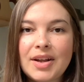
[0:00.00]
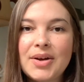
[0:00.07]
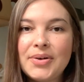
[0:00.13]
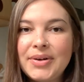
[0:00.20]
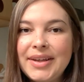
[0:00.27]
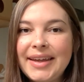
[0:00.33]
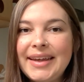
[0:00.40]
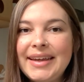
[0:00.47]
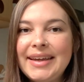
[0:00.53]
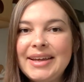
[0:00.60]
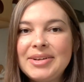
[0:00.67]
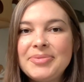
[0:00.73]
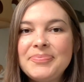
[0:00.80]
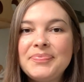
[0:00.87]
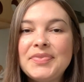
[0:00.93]

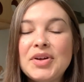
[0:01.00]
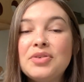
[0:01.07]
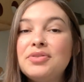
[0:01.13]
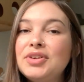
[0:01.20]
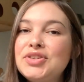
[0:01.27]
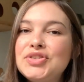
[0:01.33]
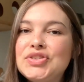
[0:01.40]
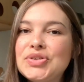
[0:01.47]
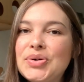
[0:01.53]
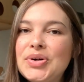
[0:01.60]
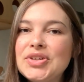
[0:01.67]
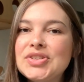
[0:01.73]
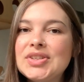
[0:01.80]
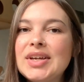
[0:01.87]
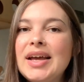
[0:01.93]
Oi! O vídeo de
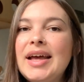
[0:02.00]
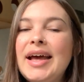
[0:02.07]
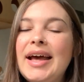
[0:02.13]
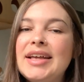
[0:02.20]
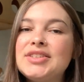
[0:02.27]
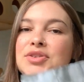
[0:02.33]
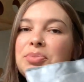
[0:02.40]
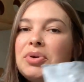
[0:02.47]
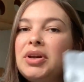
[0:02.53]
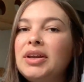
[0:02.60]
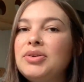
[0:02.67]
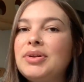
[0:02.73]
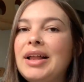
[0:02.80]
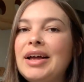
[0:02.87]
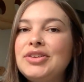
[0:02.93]
hoje é sobre o
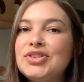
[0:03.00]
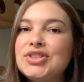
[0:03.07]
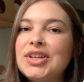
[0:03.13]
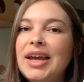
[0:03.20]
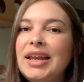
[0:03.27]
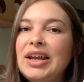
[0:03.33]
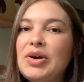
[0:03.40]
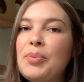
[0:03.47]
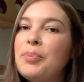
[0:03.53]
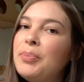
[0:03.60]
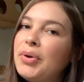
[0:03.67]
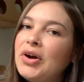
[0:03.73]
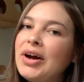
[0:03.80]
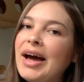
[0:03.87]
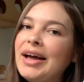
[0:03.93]
granulado higiênico
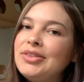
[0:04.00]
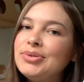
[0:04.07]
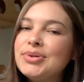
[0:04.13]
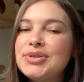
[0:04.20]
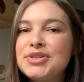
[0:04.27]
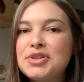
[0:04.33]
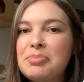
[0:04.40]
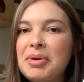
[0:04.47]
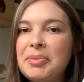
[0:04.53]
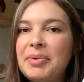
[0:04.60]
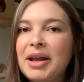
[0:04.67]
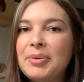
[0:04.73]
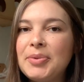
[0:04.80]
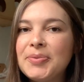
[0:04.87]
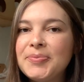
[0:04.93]
Pro Gato Super
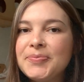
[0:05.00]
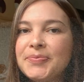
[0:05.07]
Premium.